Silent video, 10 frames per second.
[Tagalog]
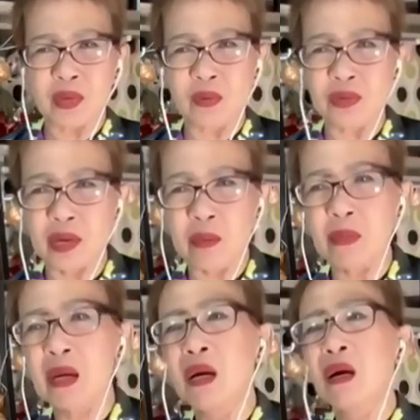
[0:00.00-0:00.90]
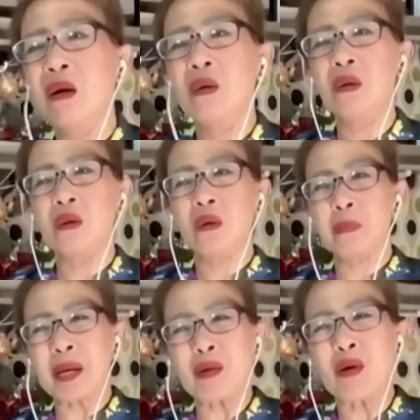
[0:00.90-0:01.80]
Joseph. Oo,
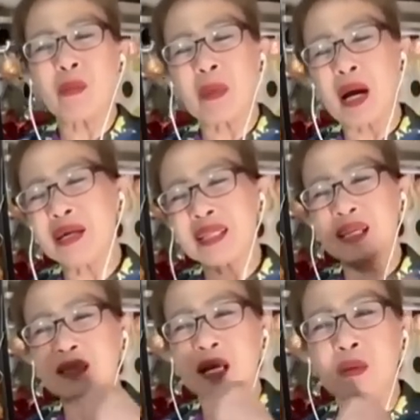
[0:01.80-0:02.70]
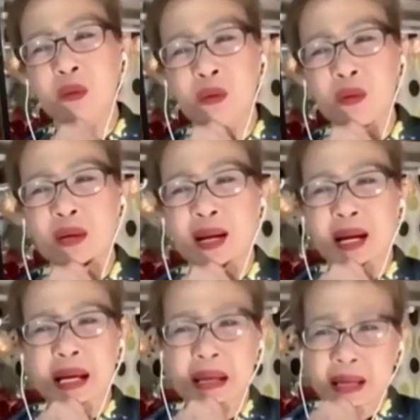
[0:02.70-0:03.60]
pero uh, Art, ang tanong,
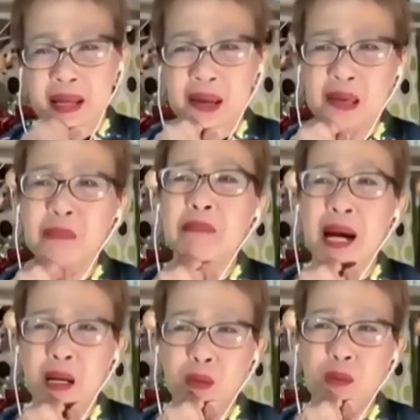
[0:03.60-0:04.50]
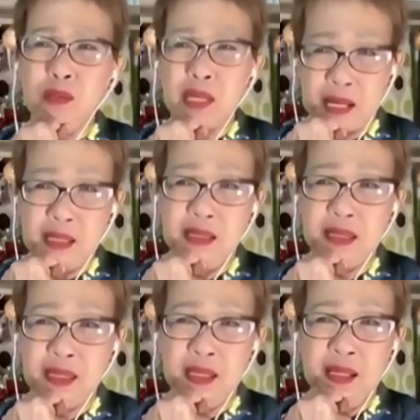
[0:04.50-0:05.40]
ang laki-laki yung bangko niyan.
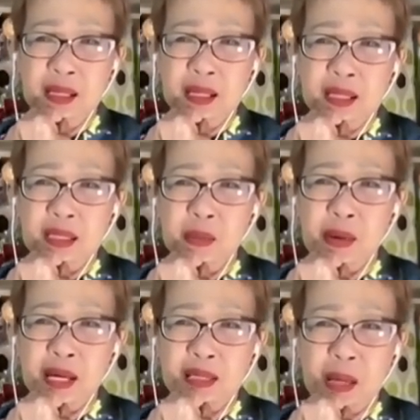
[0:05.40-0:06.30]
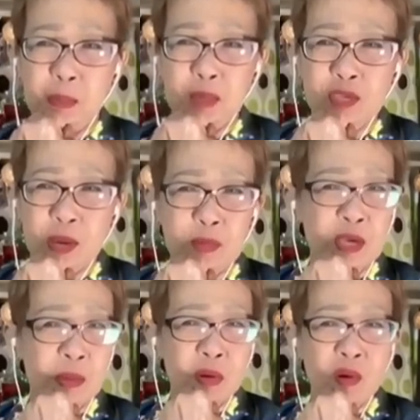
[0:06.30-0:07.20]
Hindi ba? Tapos
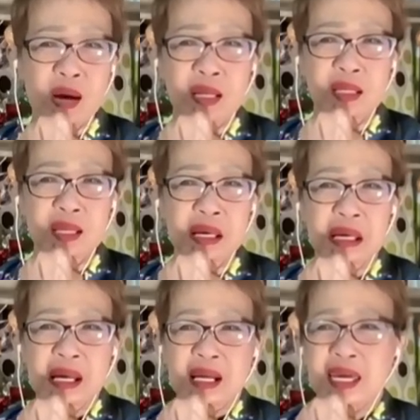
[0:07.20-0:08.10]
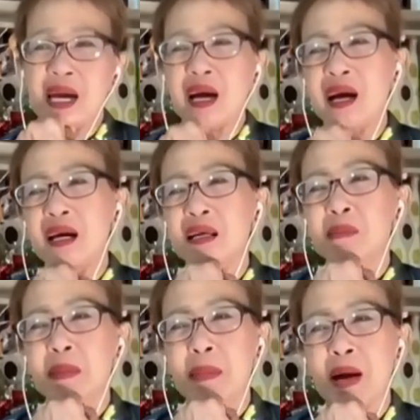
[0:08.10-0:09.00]
sabi ko nga kanina, kaya ka nga
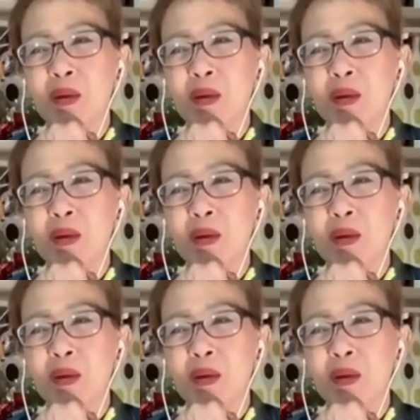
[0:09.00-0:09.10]
nagbabangko,